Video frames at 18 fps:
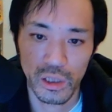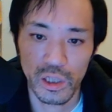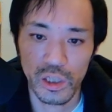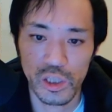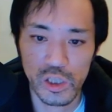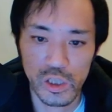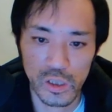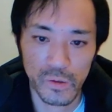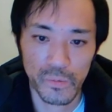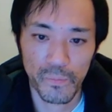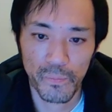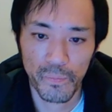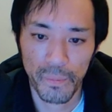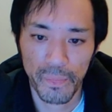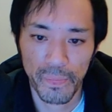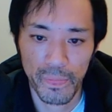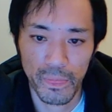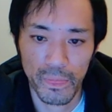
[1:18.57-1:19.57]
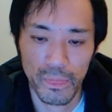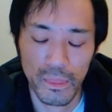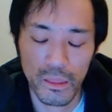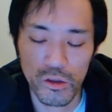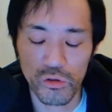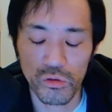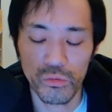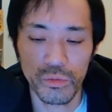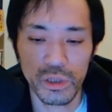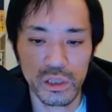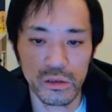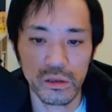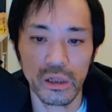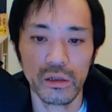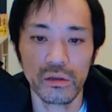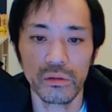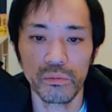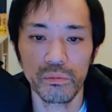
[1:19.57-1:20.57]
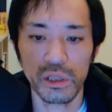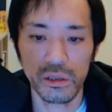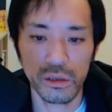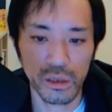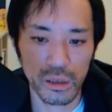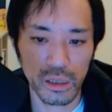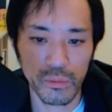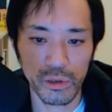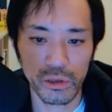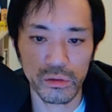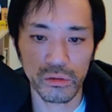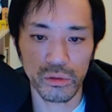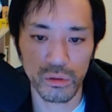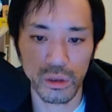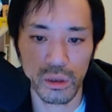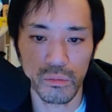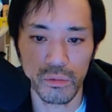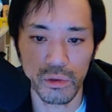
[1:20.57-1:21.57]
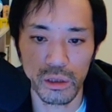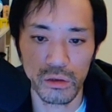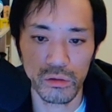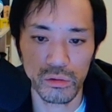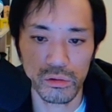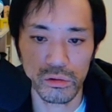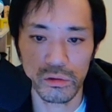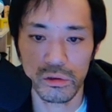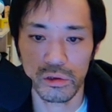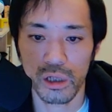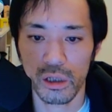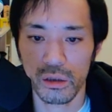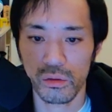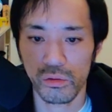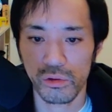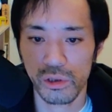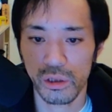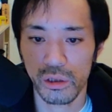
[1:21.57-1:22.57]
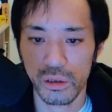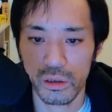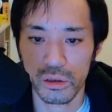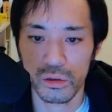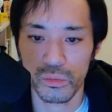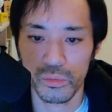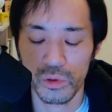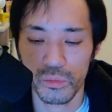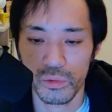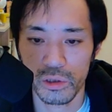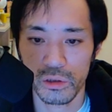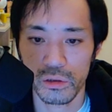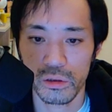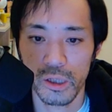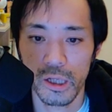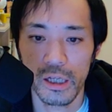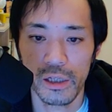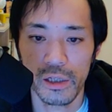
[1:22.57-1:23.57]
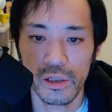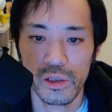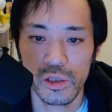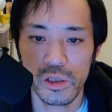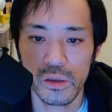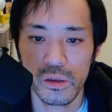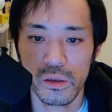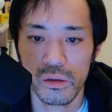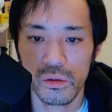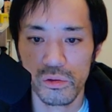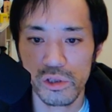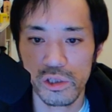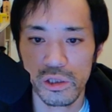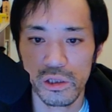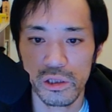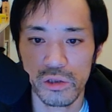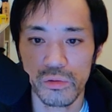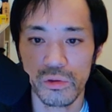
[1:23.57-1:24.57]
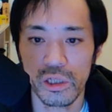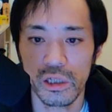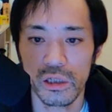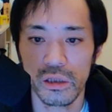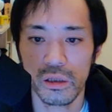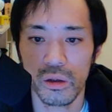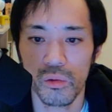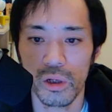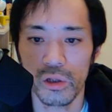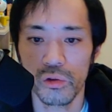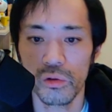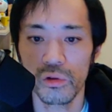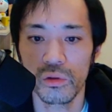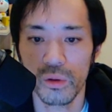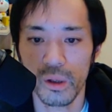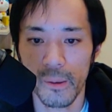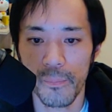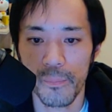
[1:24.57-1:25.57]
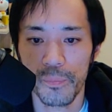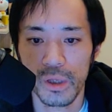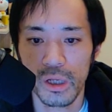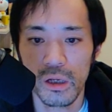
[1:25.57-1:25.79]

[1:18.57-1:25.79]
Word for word: 1、ちょこ3つある、3つありますので、1つずつ回答していきたいと思います。1、どちらに振り切った方が良いのか。